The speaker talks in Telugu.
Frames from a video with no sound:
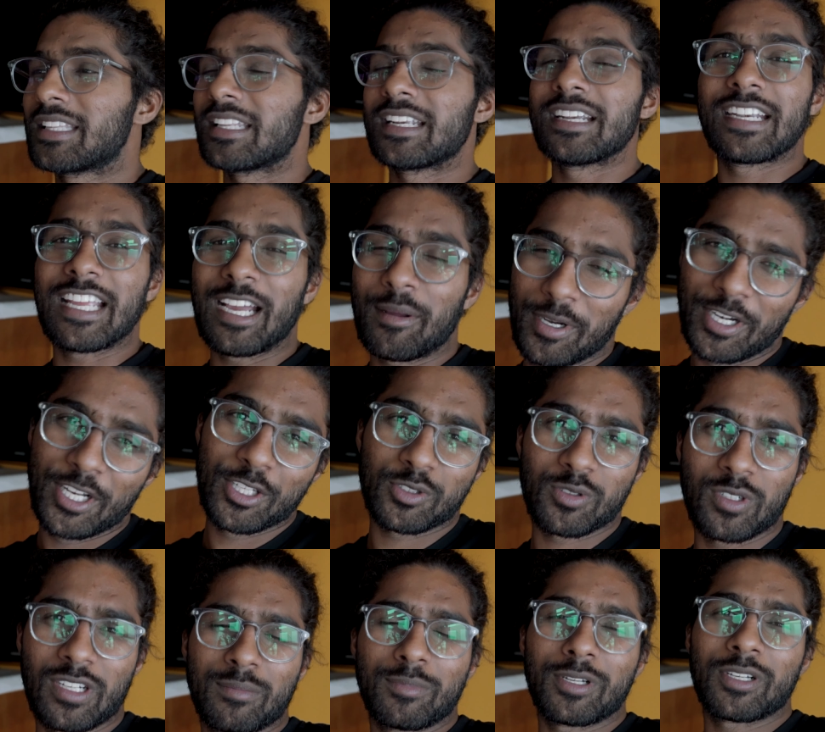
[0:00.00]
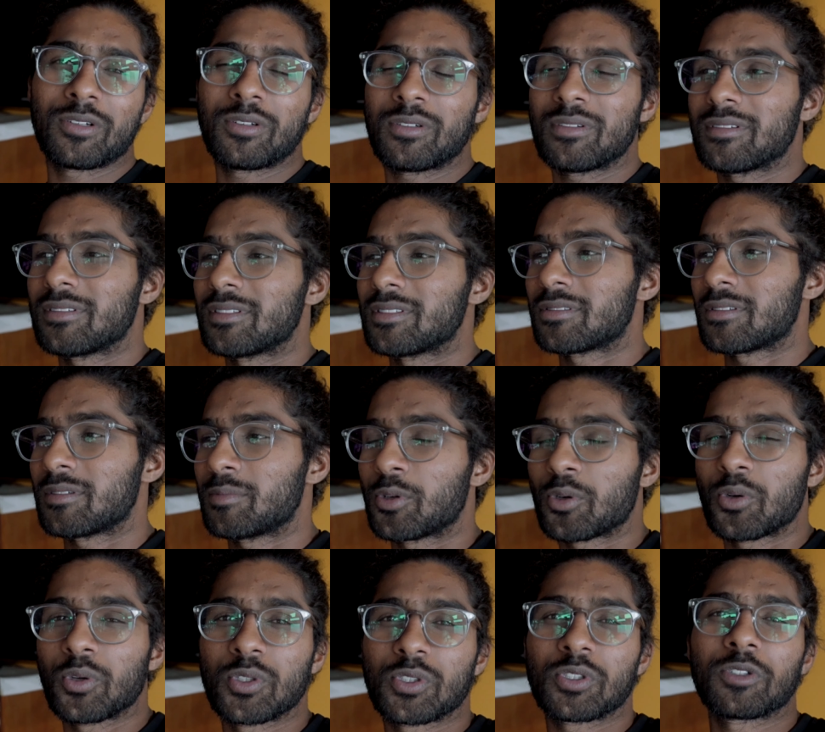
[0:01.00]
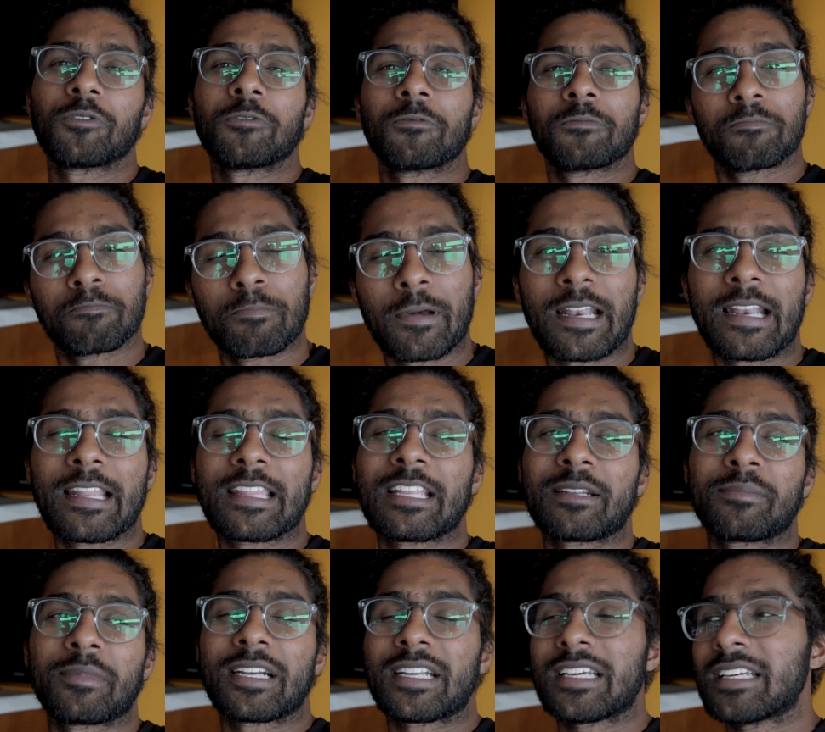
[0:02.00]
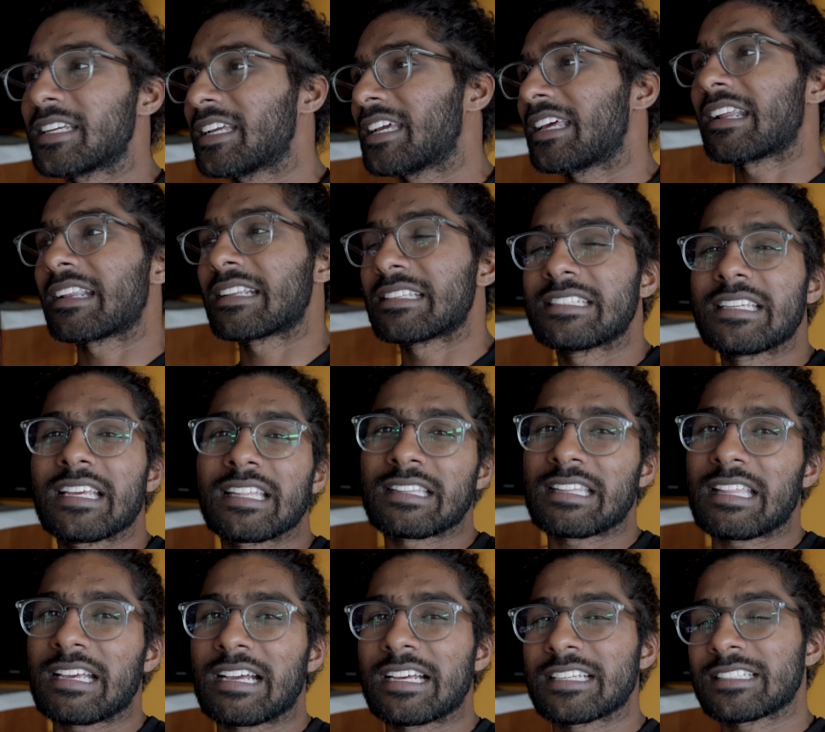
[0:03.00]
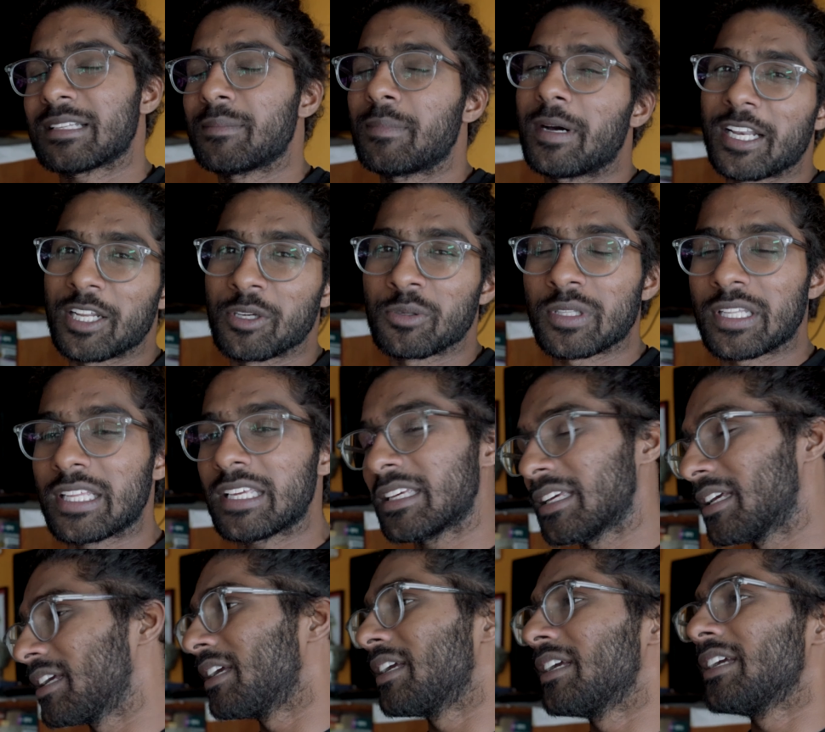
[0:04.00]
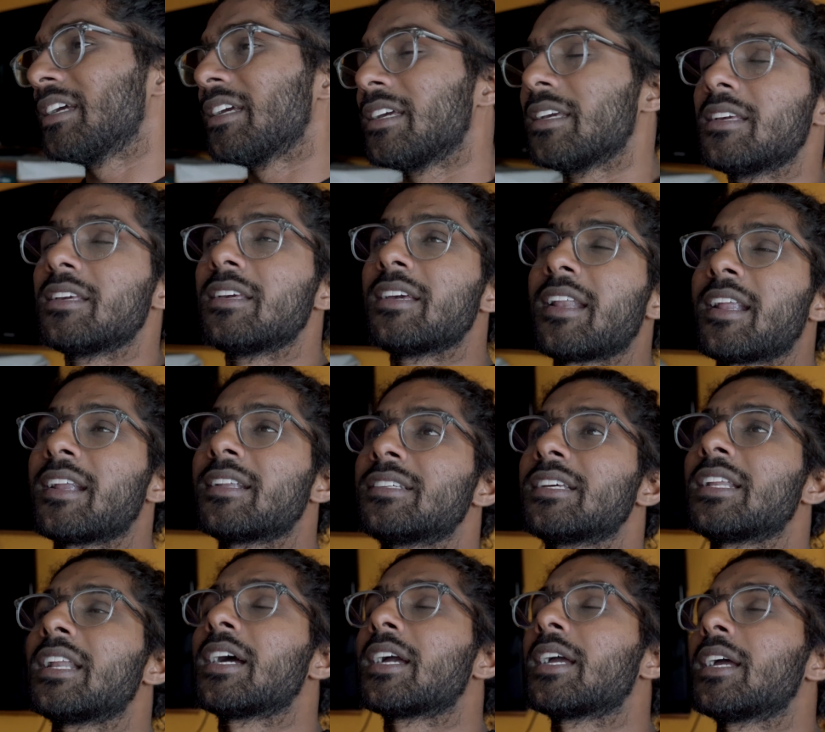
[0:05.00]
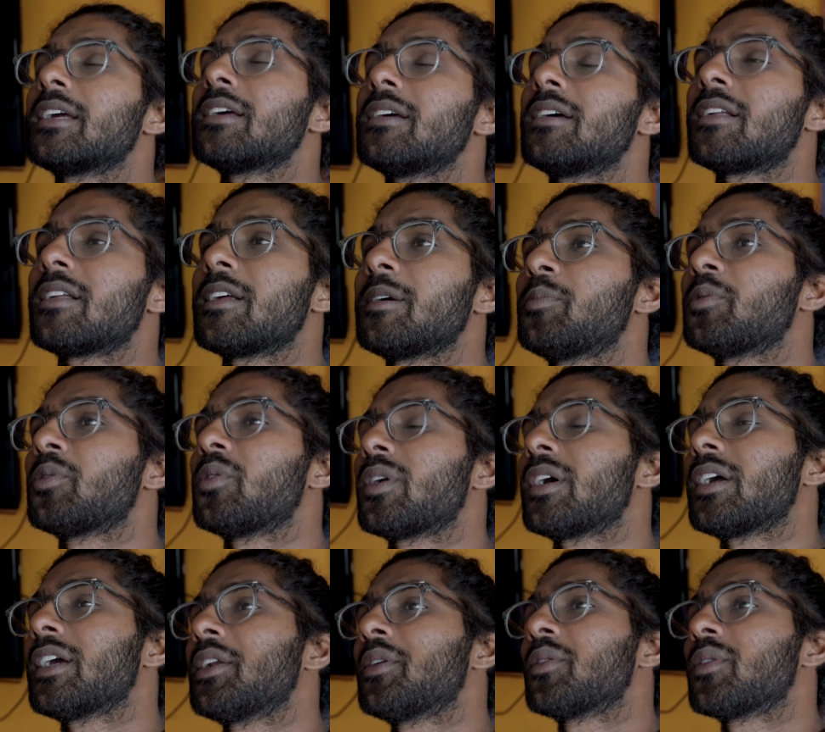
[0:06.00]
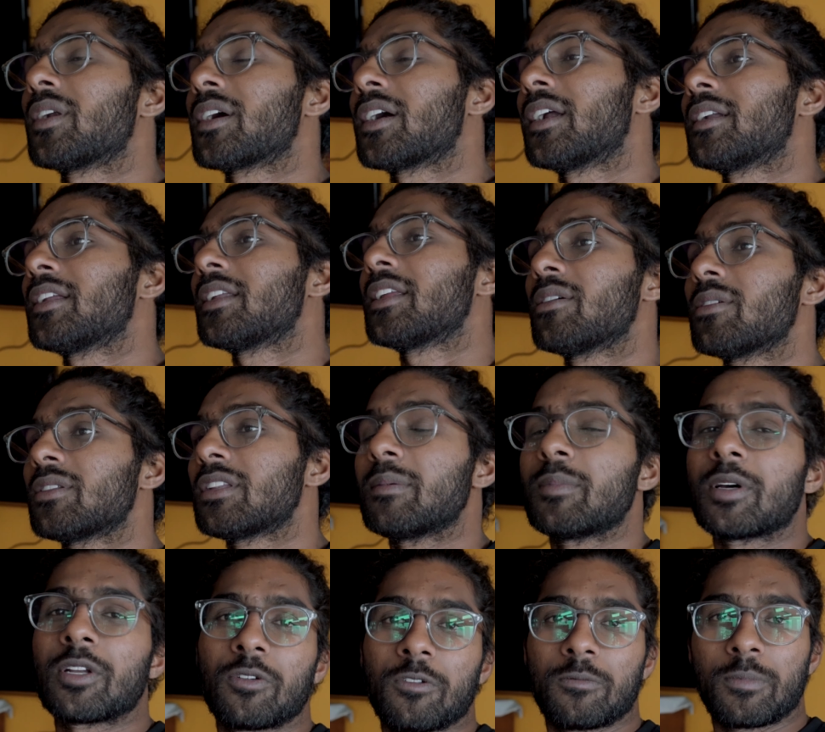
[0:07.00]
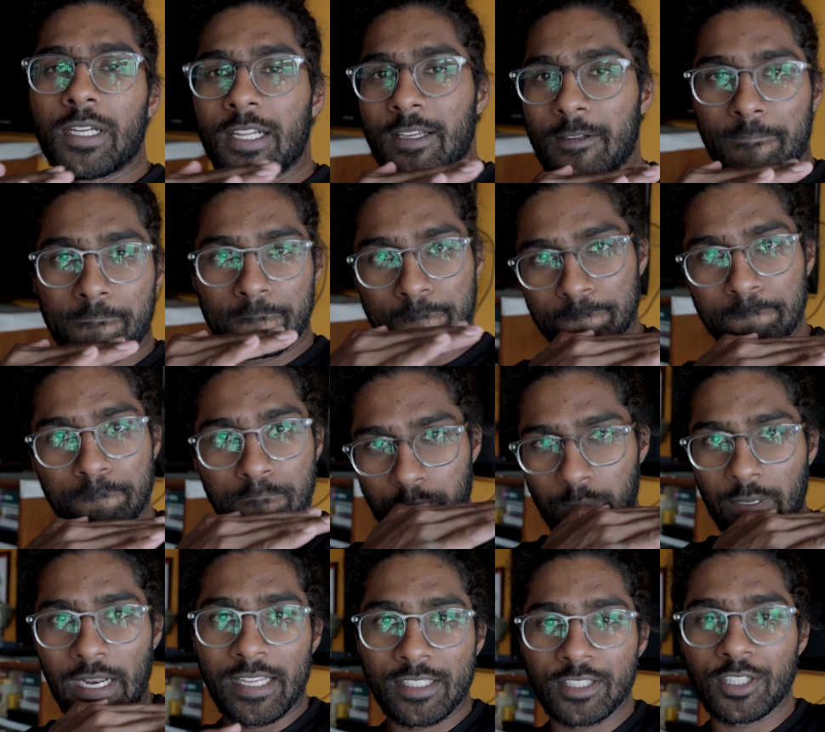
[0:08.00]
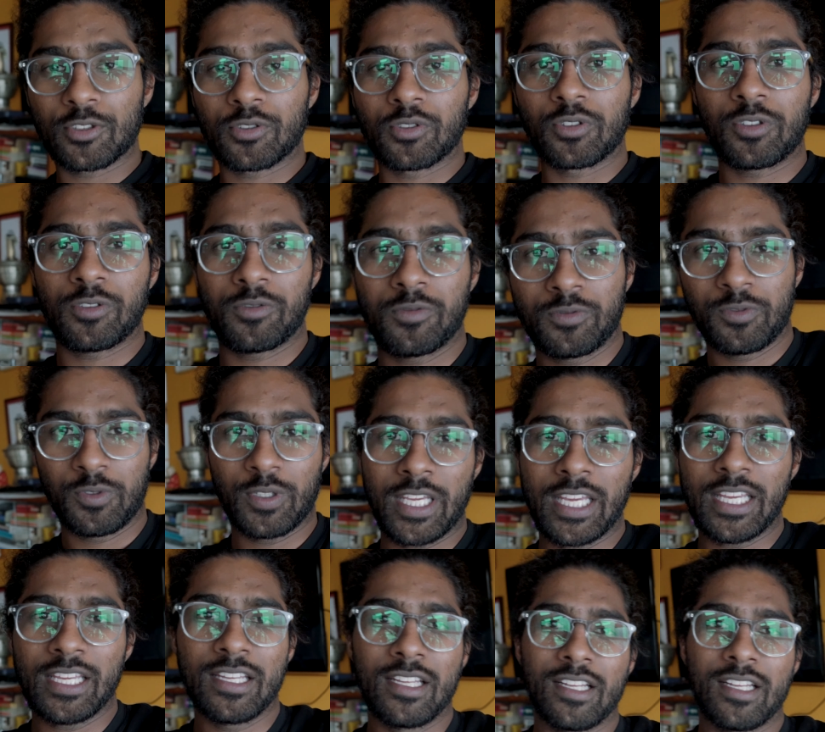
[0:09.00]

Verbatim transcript: తిని ట్యాబ్లెట్ వేసుకున్నాం మనం సో ఇప్పుడు కొంచెం పర్లేదనమాట ఎనర్జీ అంతా కాస్త బాగానే ఉంది ఈ ఎనర్జీ లాగే రేపు కూడా ఎల్లుండి కూడా కంటిన్యూ అయితే మనం మన ప్లాన్ చేసుకుందాం ఓకే